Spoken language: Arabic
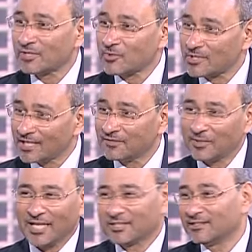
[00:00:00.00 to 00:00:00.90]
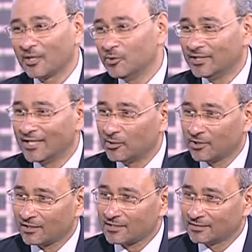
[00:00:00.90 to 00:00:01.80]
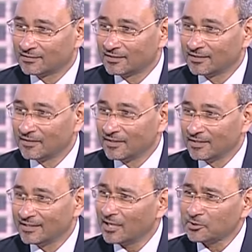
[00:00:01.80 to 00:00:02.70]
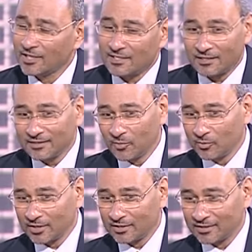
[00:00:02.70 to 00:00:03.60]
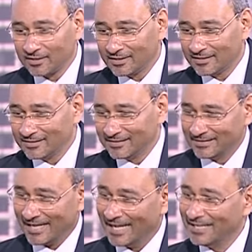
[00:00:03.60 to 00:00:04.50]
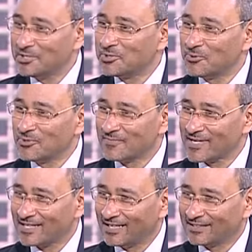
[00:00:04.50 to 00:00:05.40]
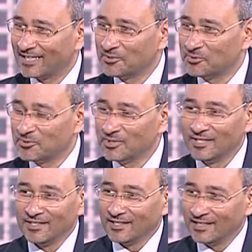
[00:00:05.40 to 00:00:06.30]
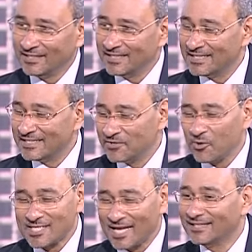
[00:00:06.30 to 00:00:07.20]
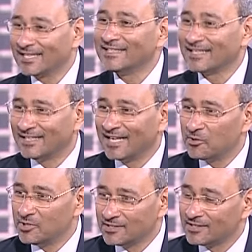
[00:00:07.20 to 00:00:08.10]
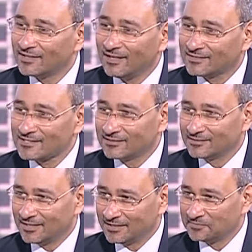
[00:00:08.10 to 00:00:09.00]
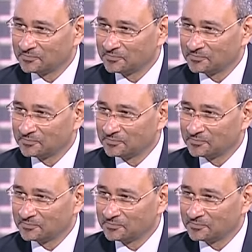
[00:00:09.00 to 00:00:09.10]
مستشفى بتاع عشان نطول 2 او 3 سم 2 او 3 سم ممكن يعلي الشوز مثلا او في وسائل ثانيه كتير قوي ال 2 3 سم ده